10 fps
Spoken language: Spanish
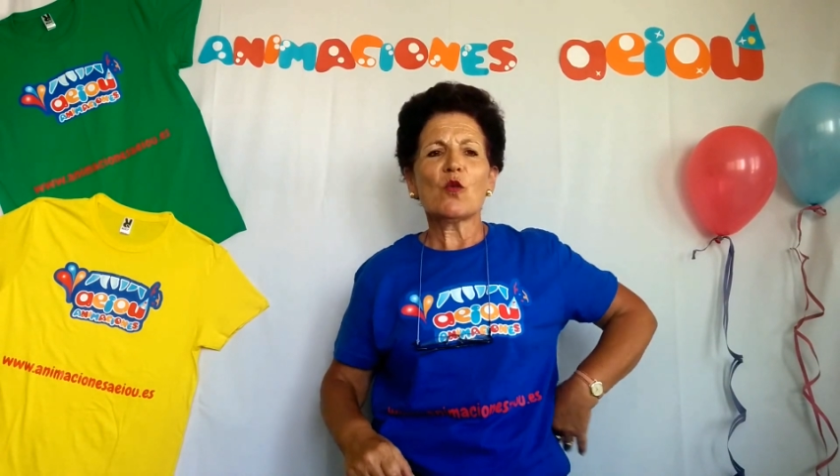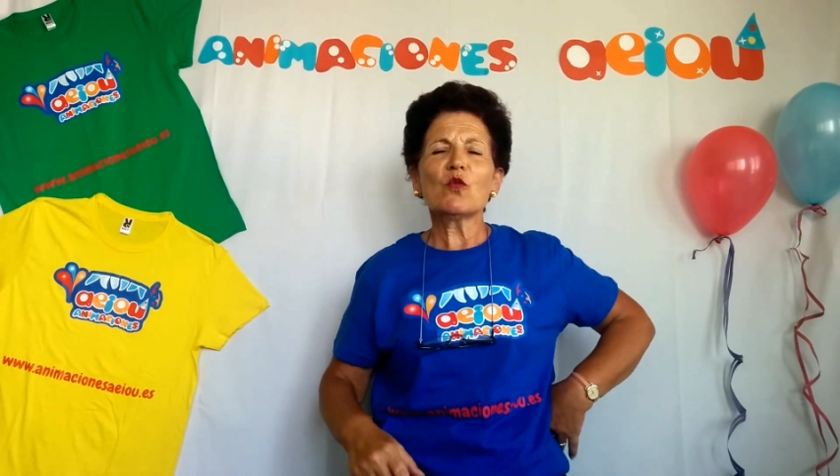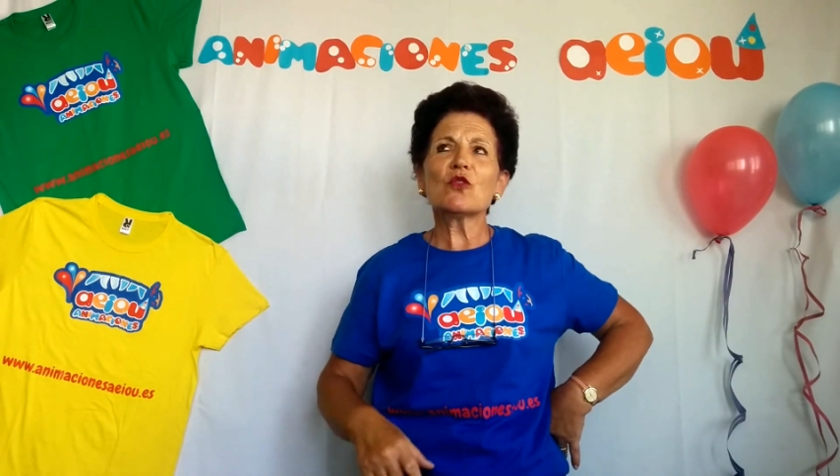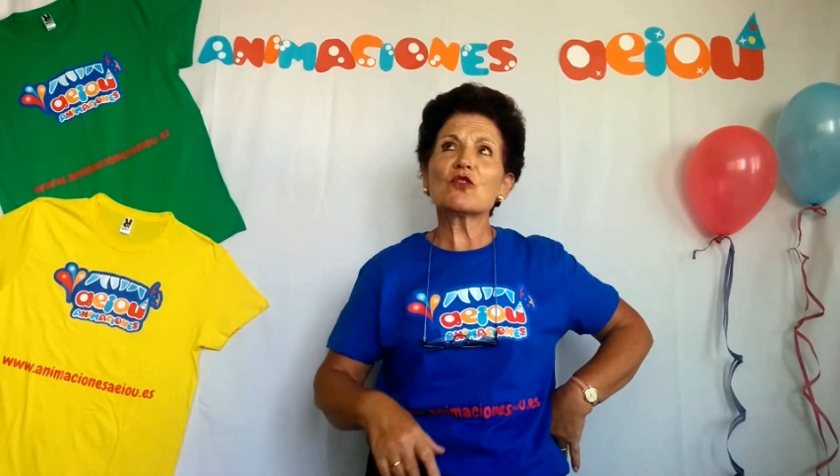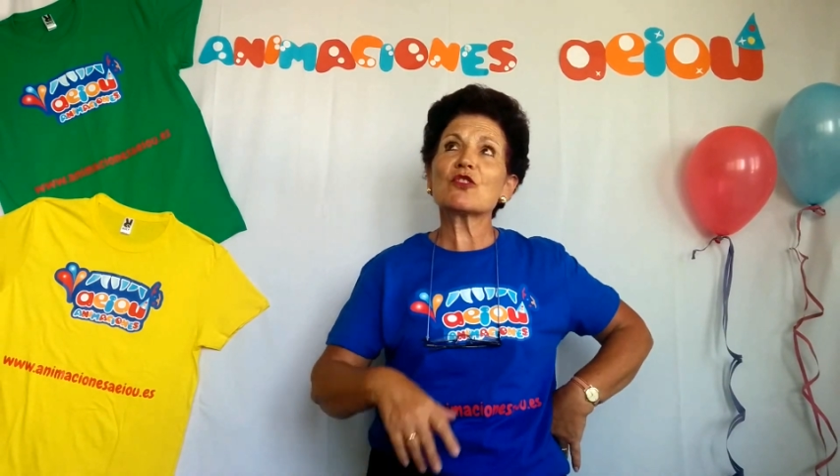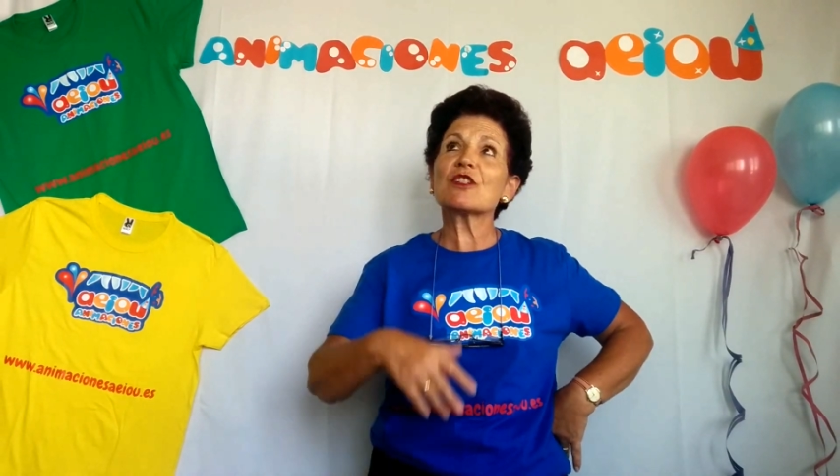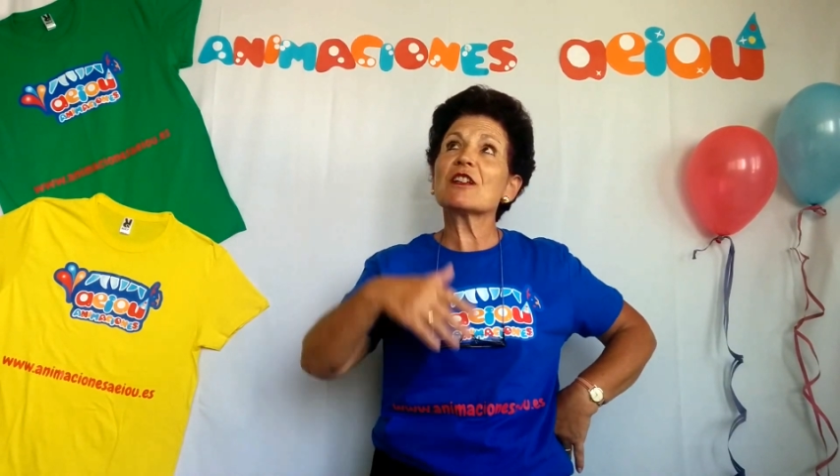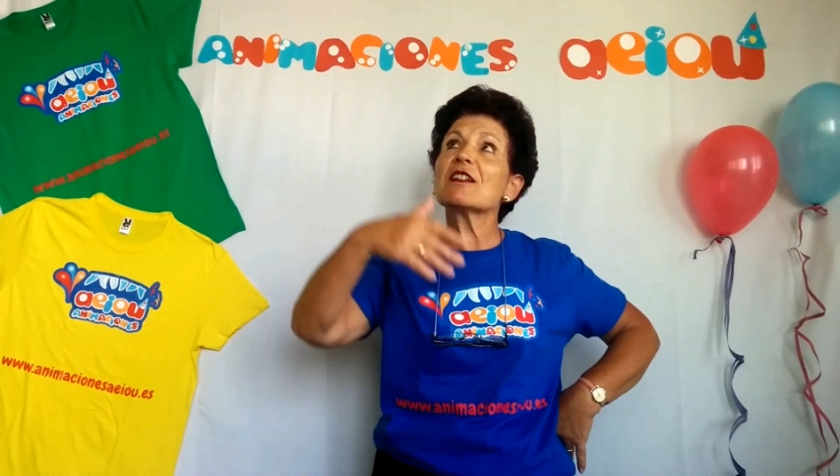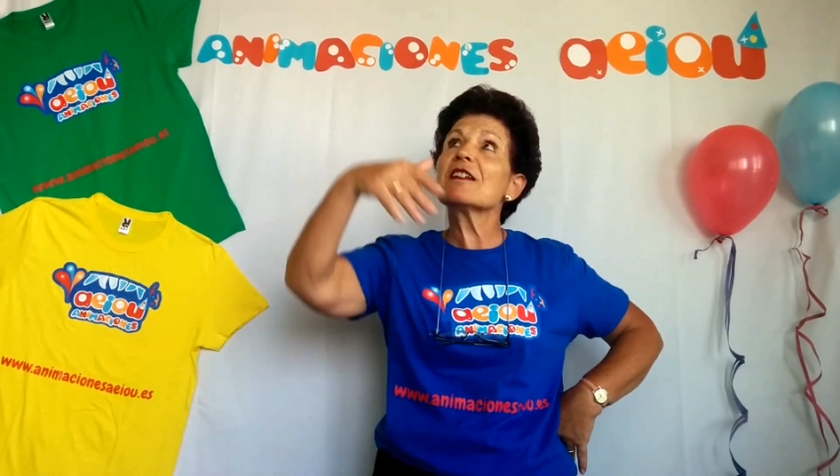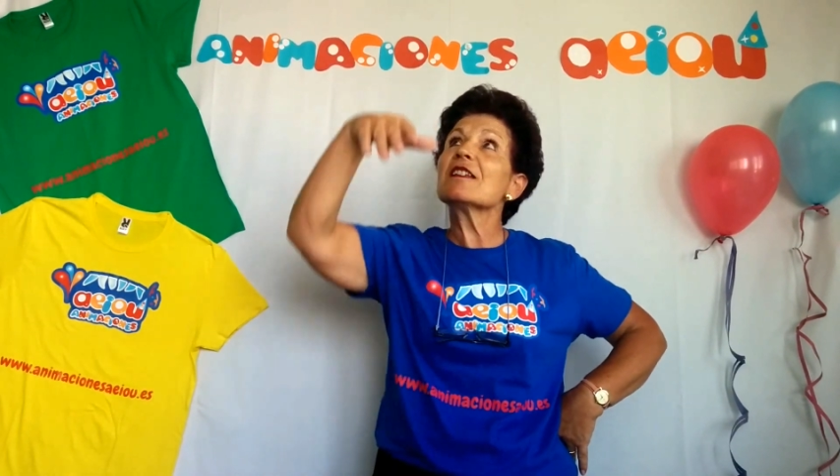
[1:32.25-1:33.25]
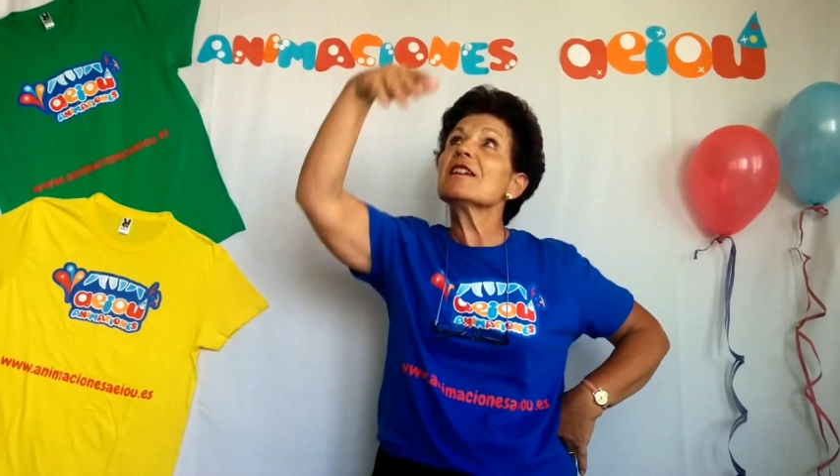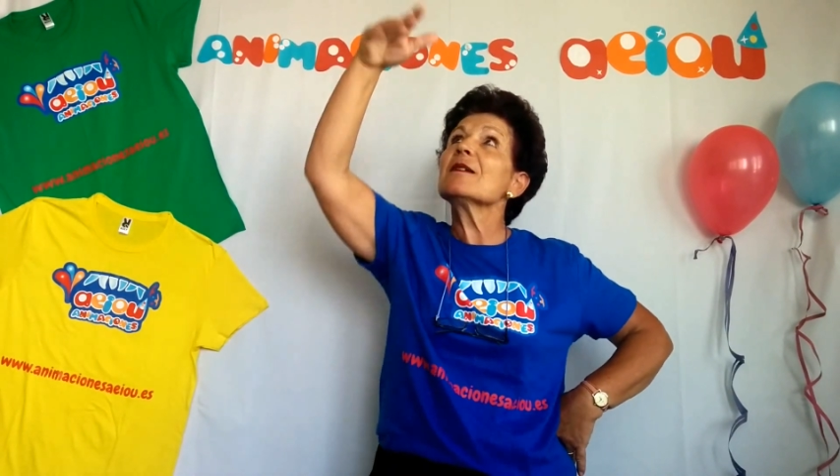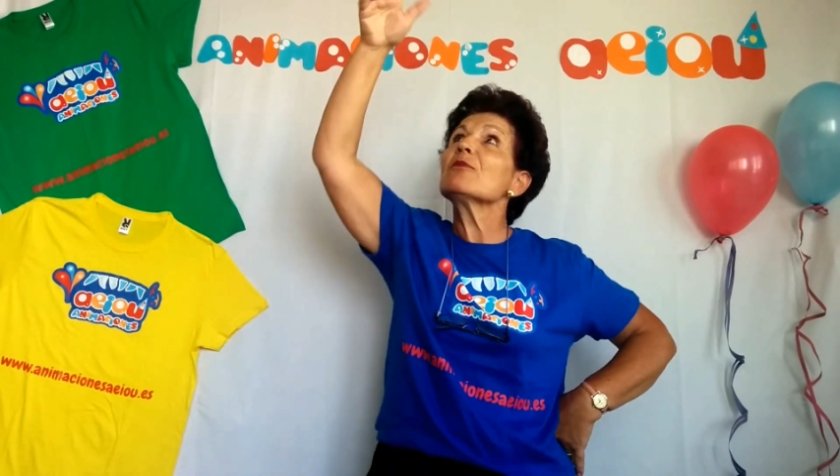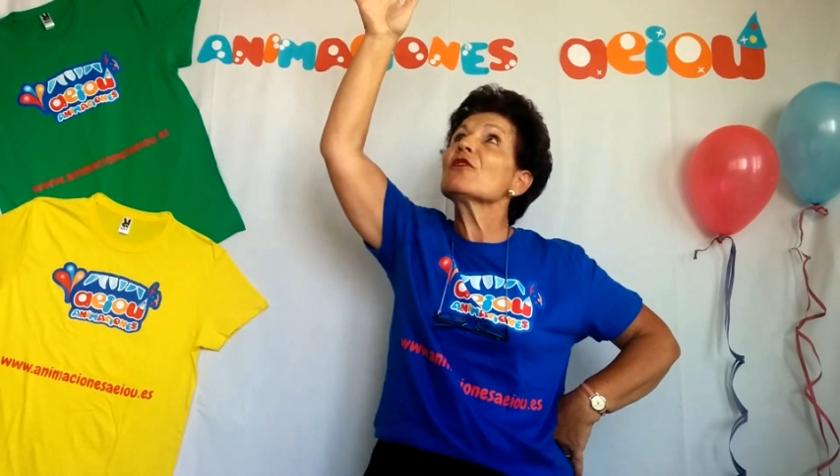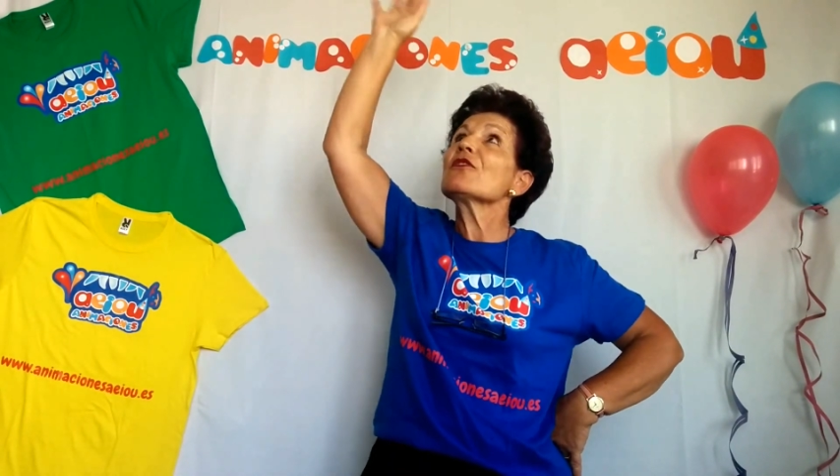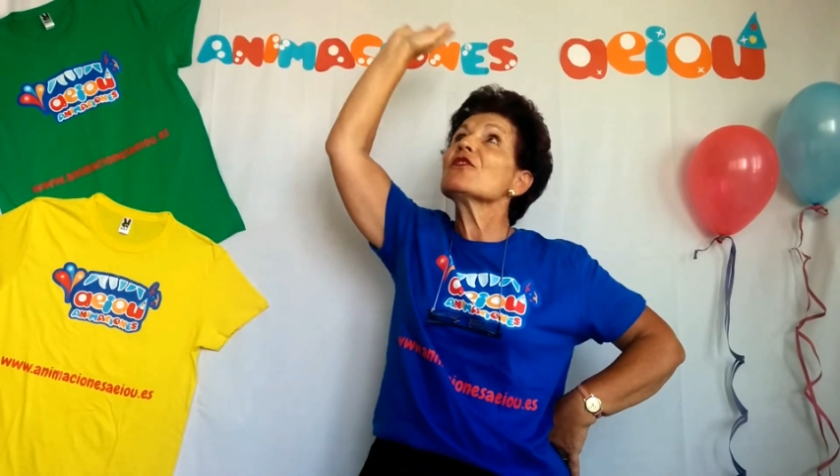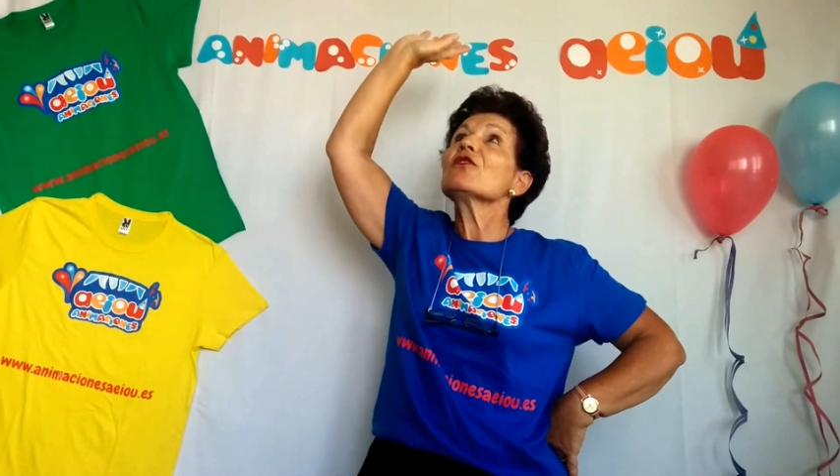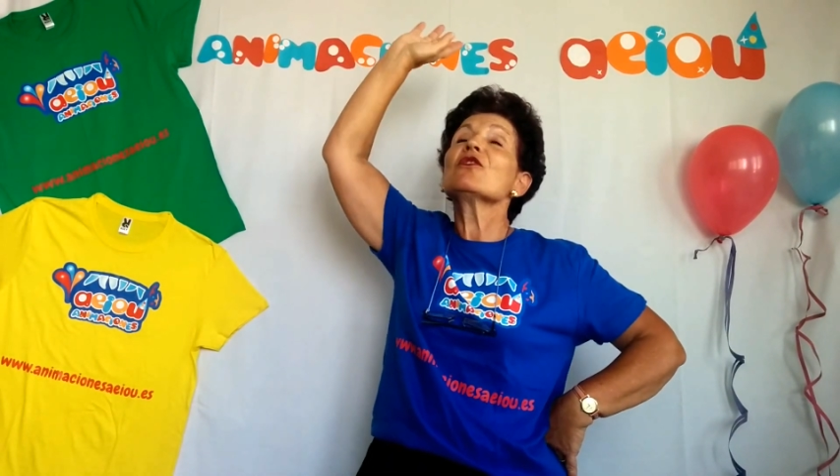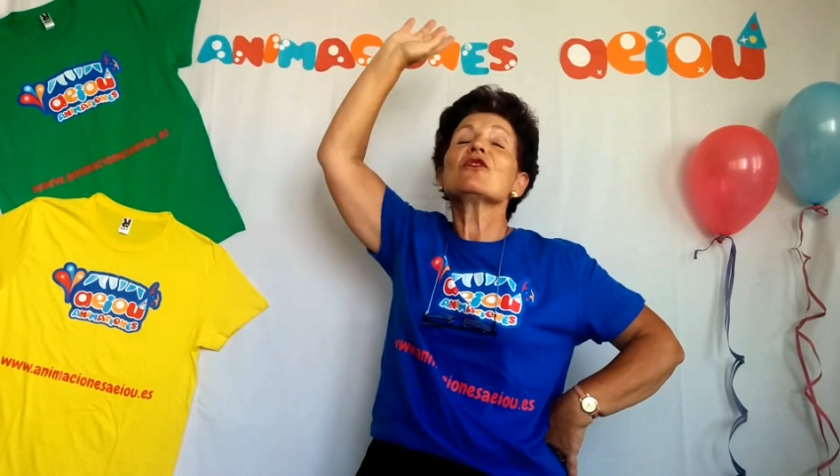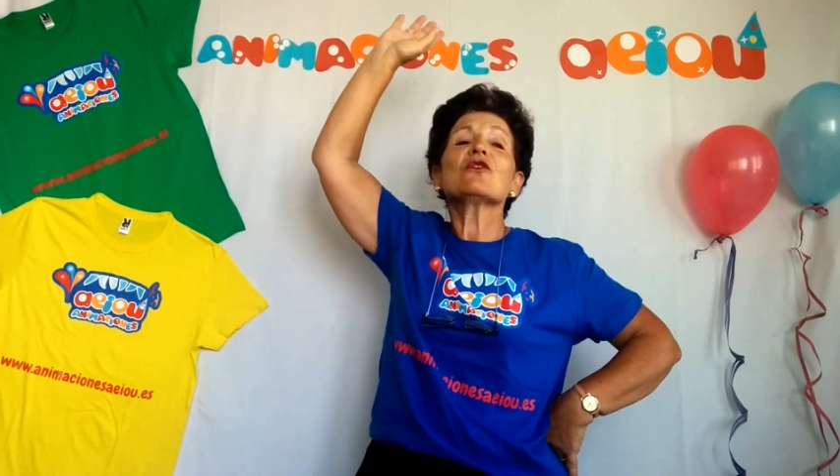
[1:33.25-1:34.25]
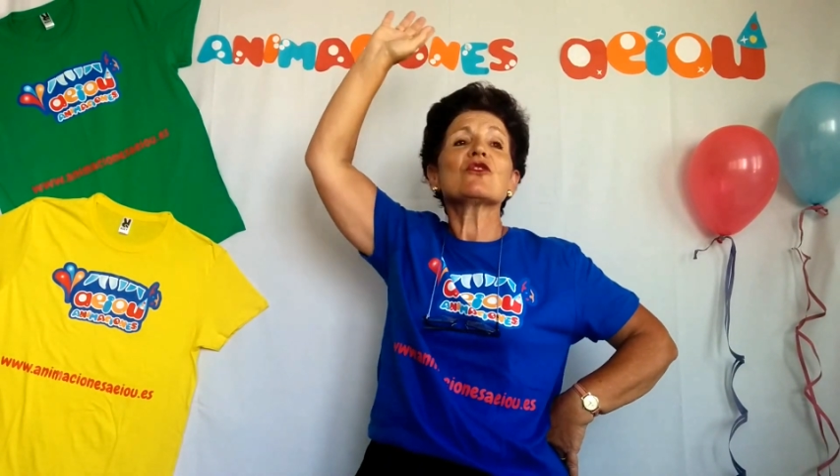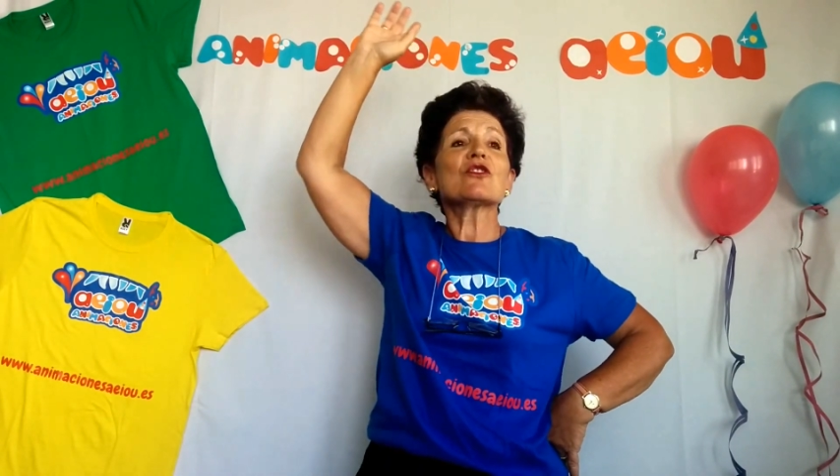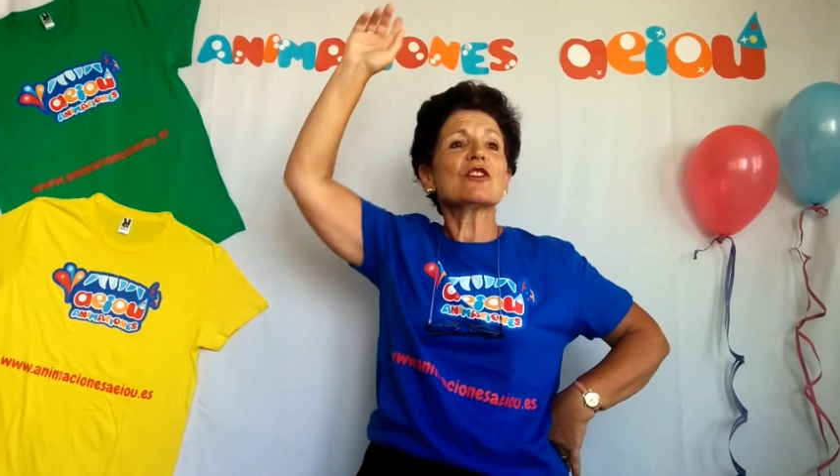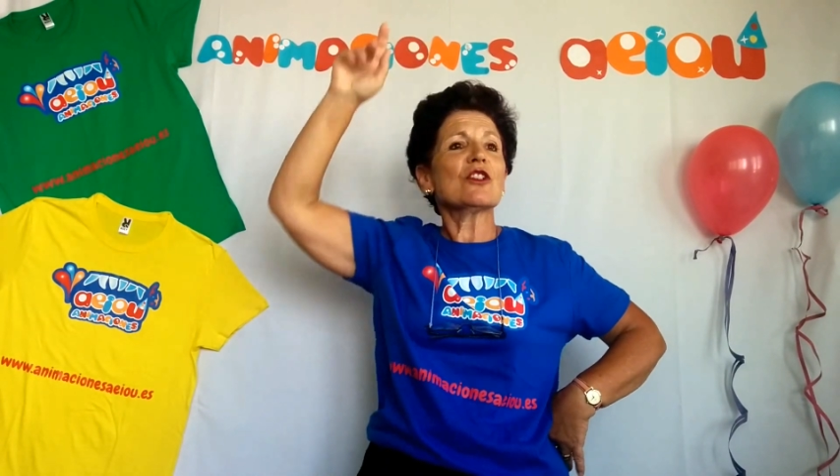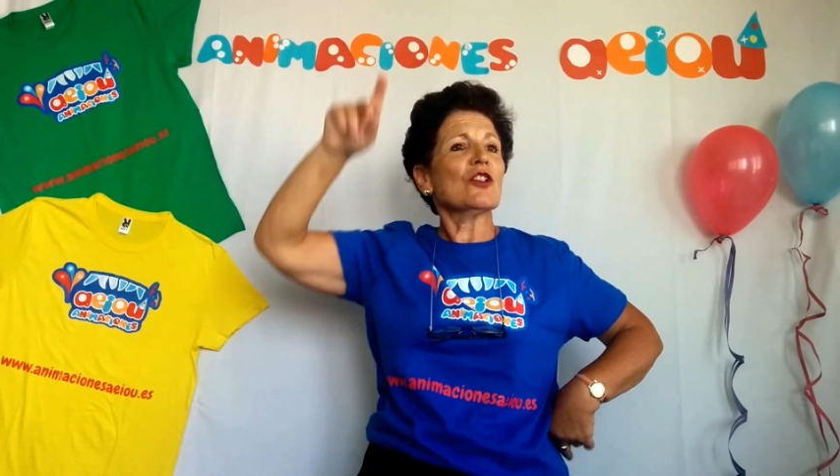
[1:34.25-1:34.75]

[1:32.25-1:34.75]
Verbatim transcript: uno se le llevó Dios,